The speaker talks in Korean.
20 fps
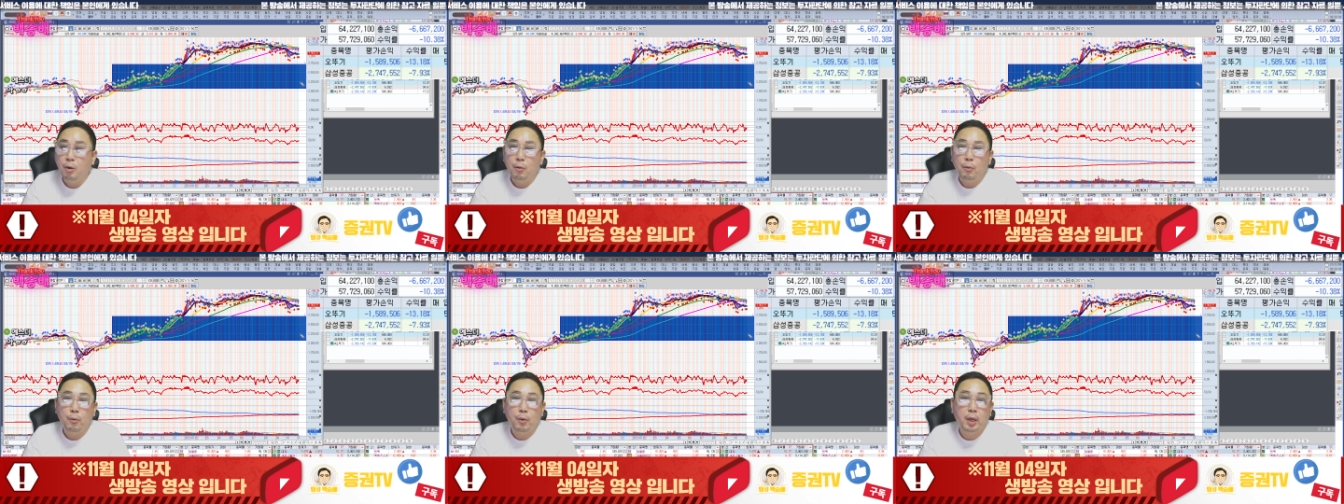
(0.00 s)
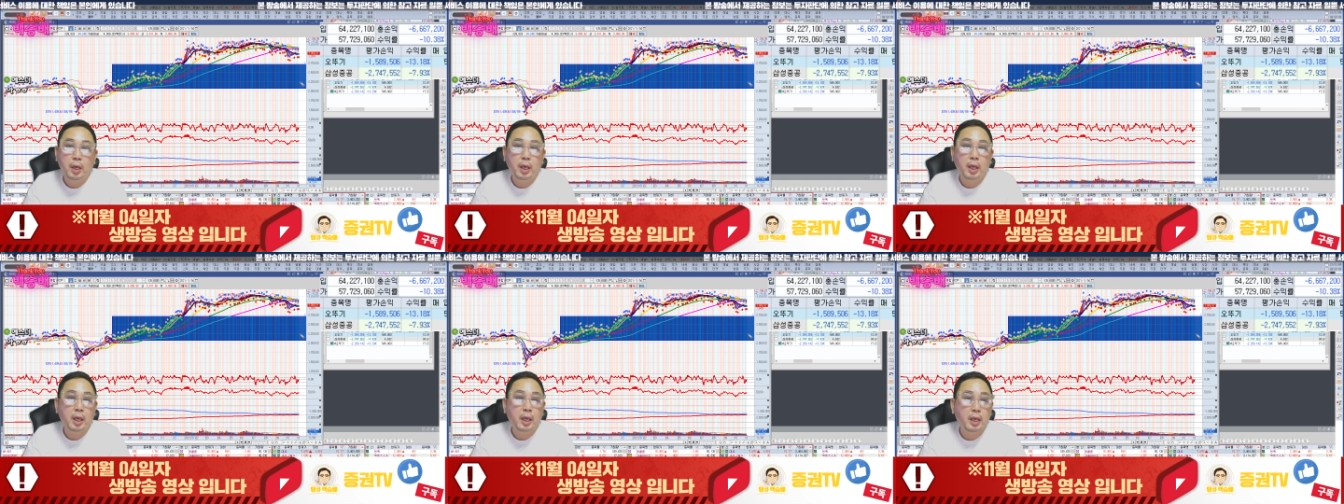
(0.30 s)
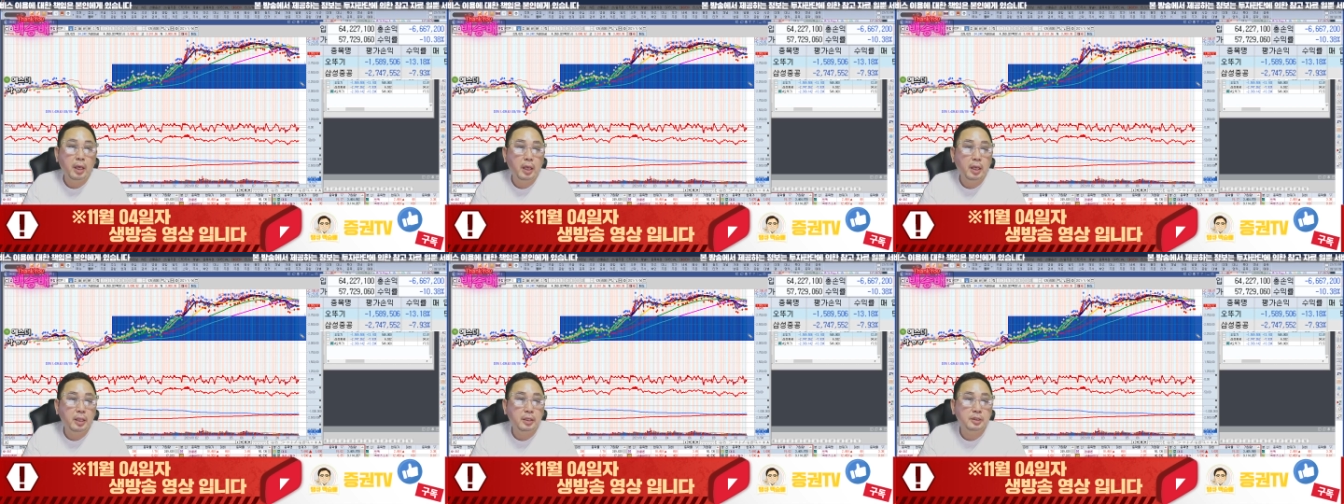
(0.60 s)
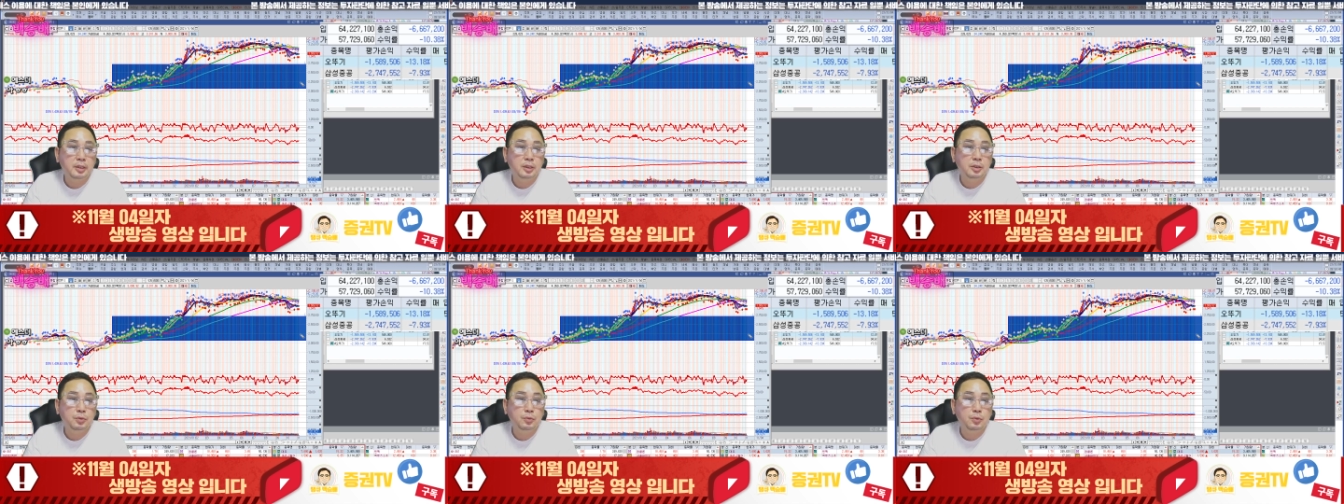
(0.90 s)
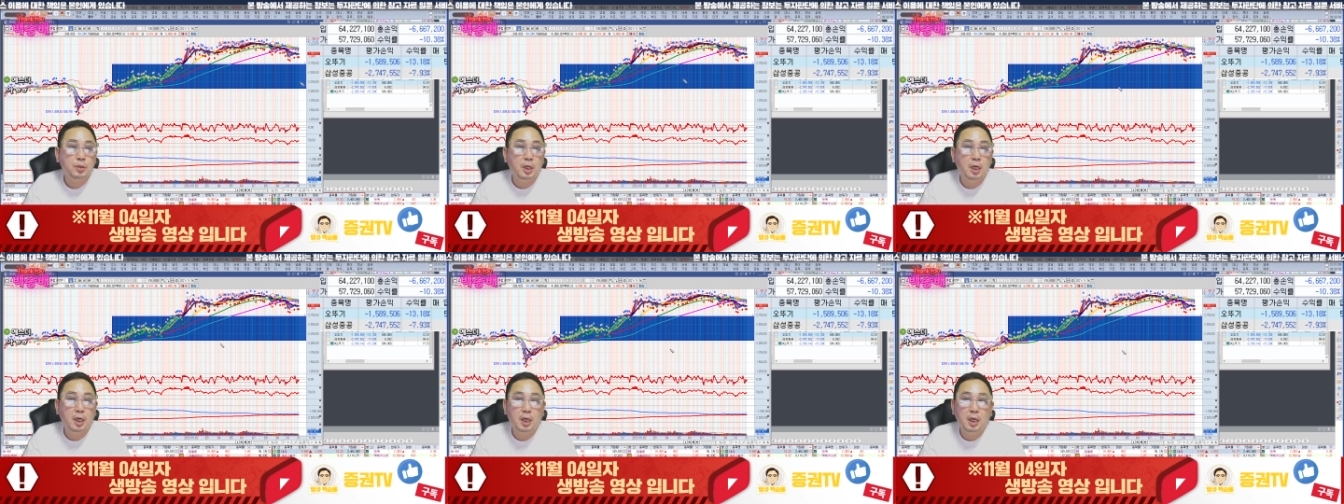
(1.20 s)
왜
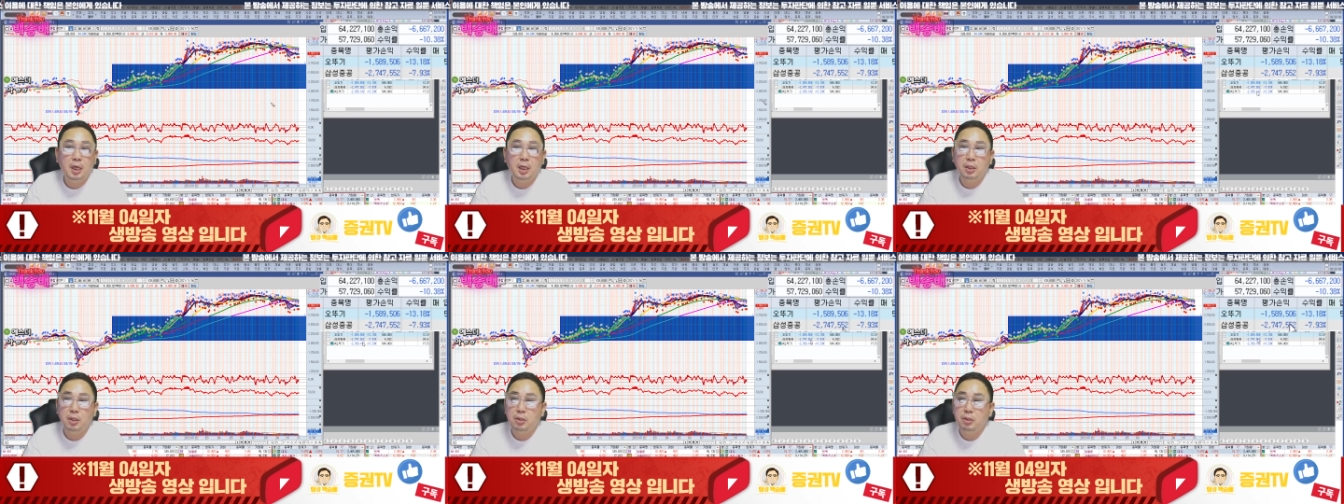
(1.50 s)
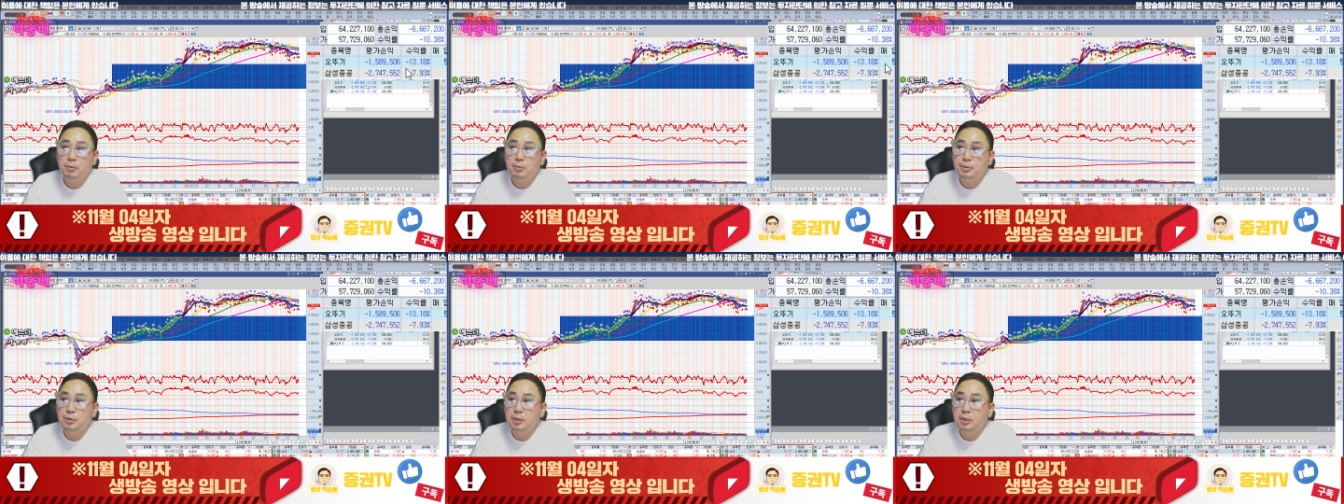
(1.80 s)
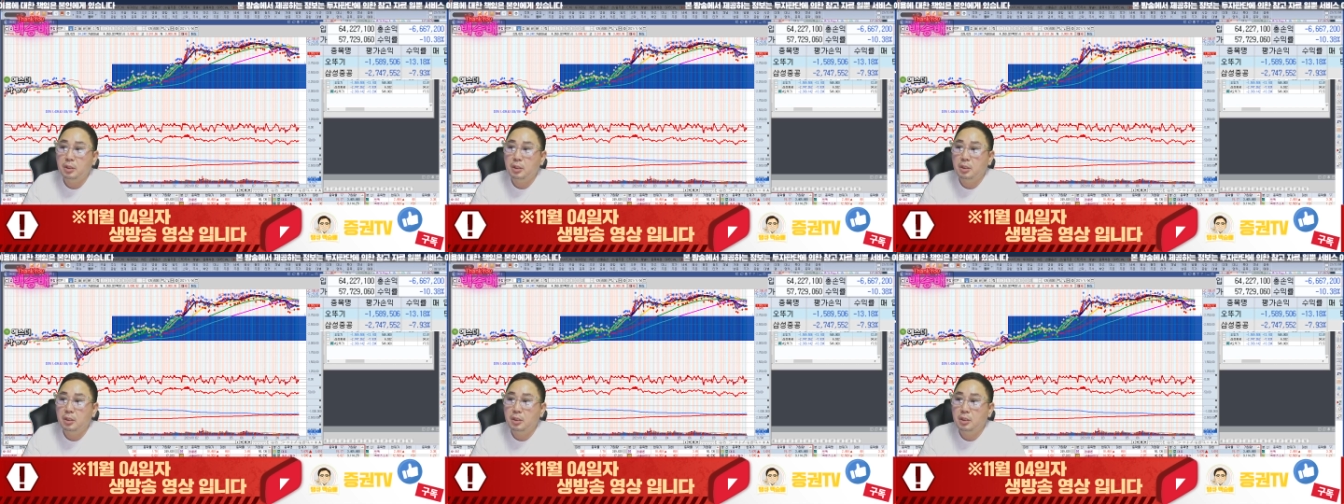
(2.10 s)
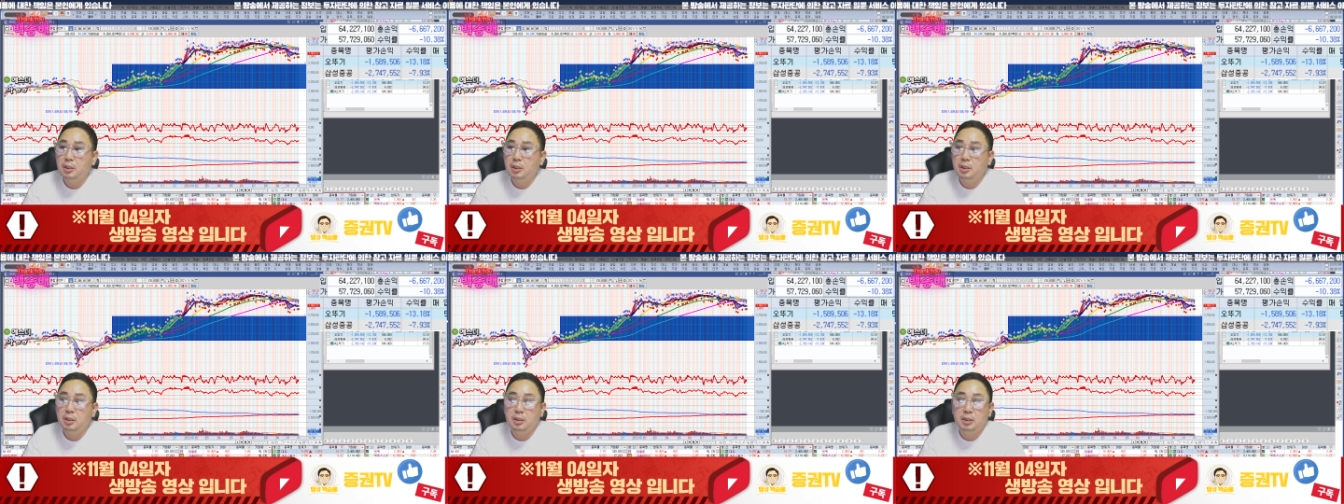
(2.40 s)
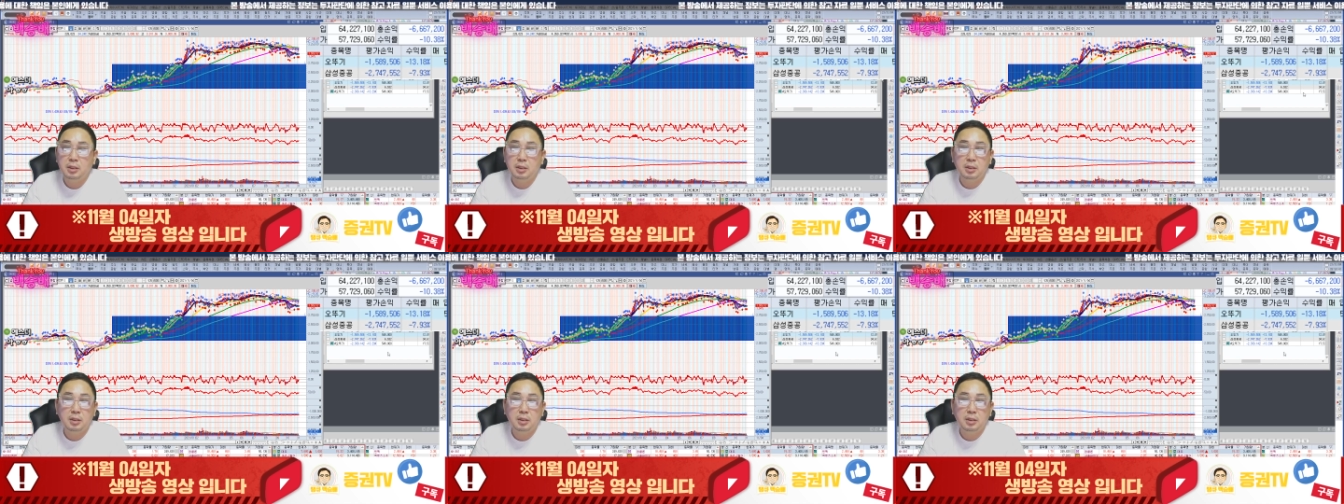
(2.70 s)
지수가 여러분들 이,